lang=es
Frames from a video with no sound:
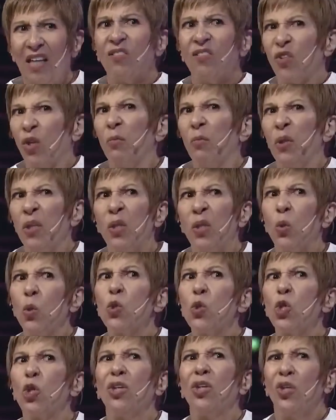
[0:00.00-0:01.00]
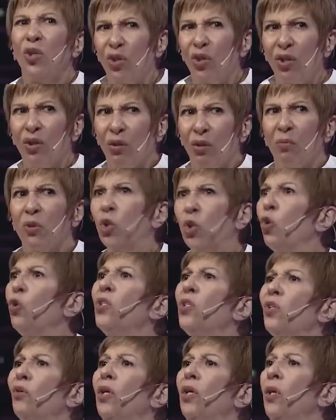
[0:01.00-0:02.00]
eso, como discurso de odio, como
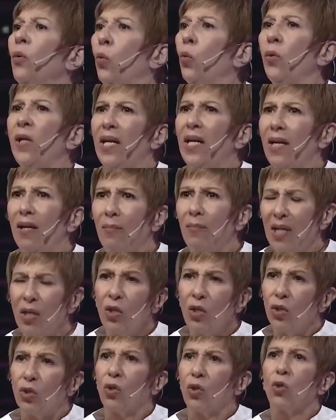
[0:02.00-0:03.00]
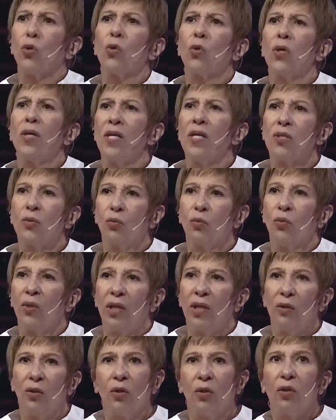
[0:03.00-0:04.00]
todo es un enemigo, todo es
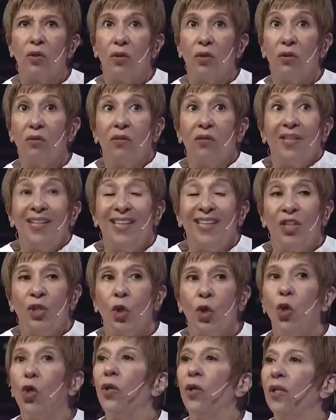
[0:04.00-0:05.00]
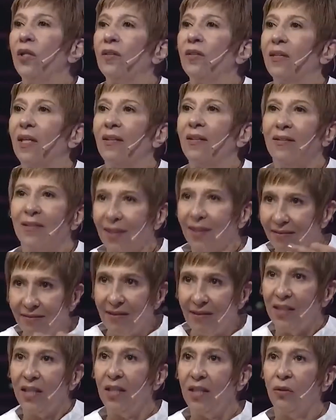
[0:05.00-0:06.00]
un enojo y no te
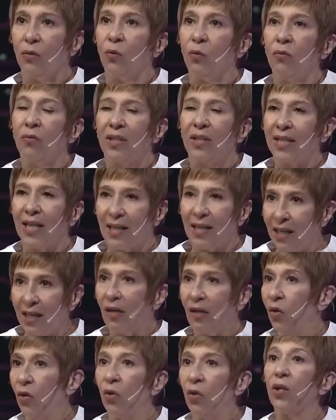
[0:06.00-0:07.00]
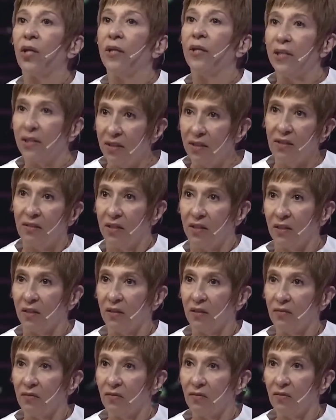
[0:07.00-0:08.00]
entendí un carajo lo que dijiste.
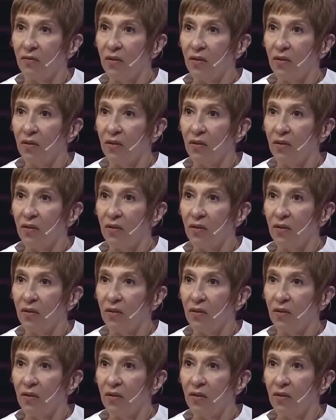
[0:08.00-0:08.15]
Ese es el